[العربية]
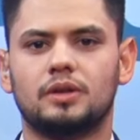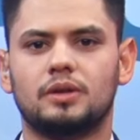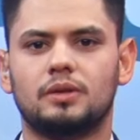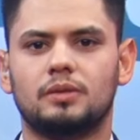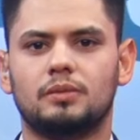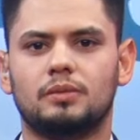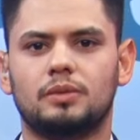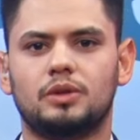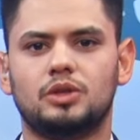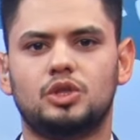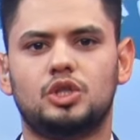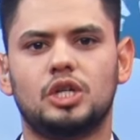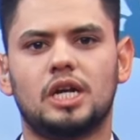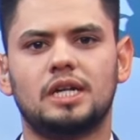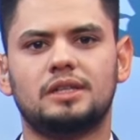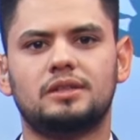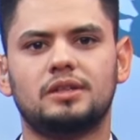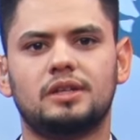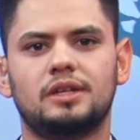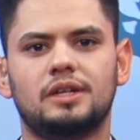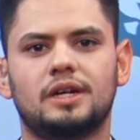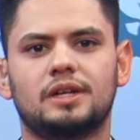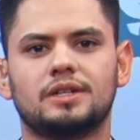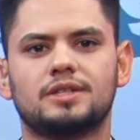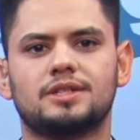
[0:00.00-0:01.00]
من جهته
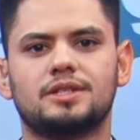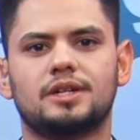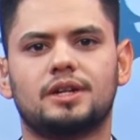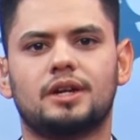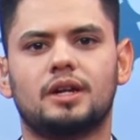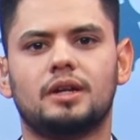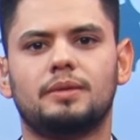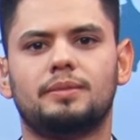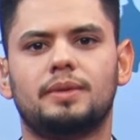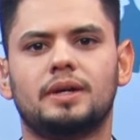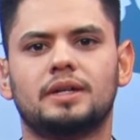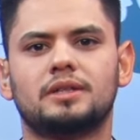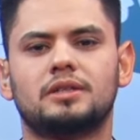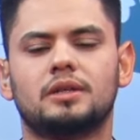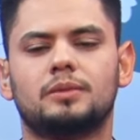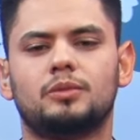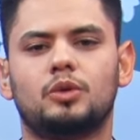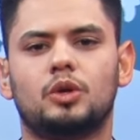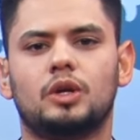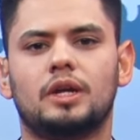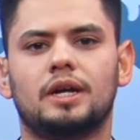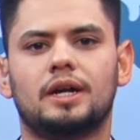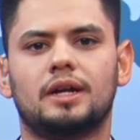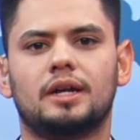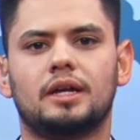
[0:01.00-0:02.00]
أصدر المكتب
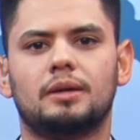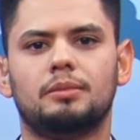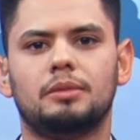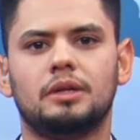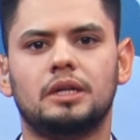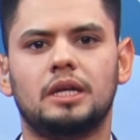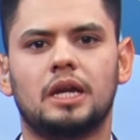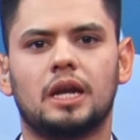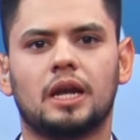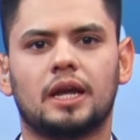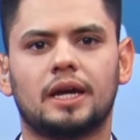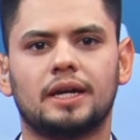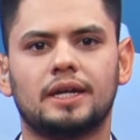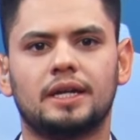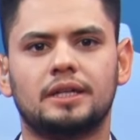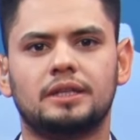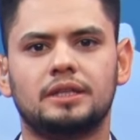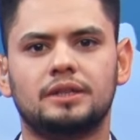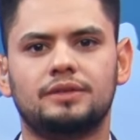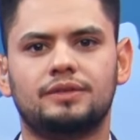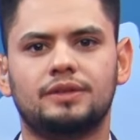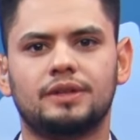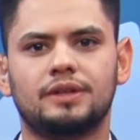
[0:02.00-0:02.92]
الإعلامي القيادي في